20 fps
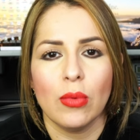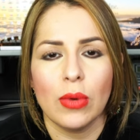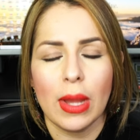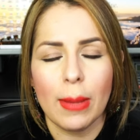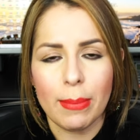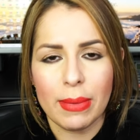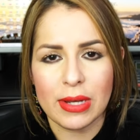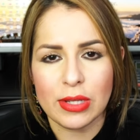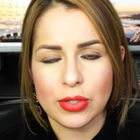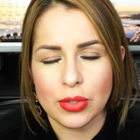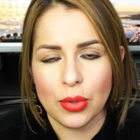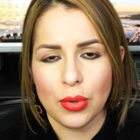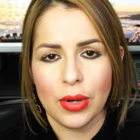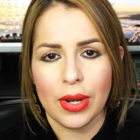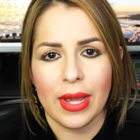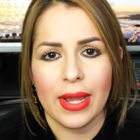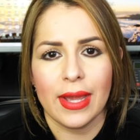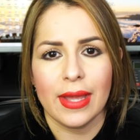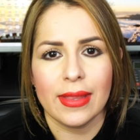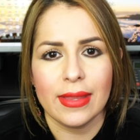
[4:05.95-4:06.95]
Una
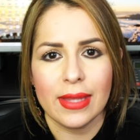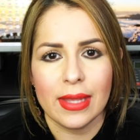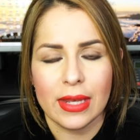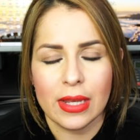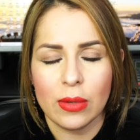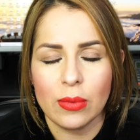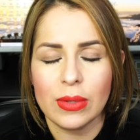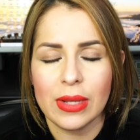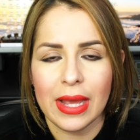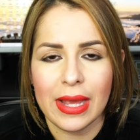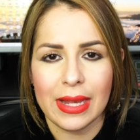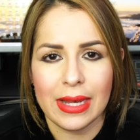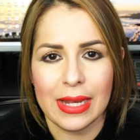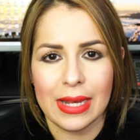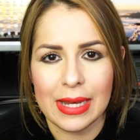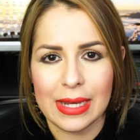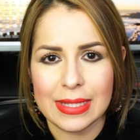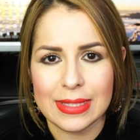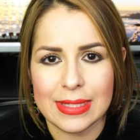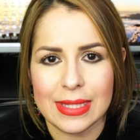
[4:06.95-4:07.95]
persona que tiene una
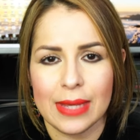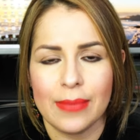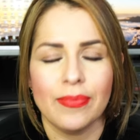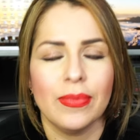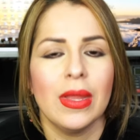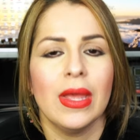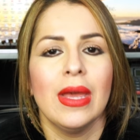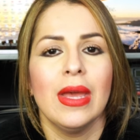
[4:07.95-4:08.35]
LLC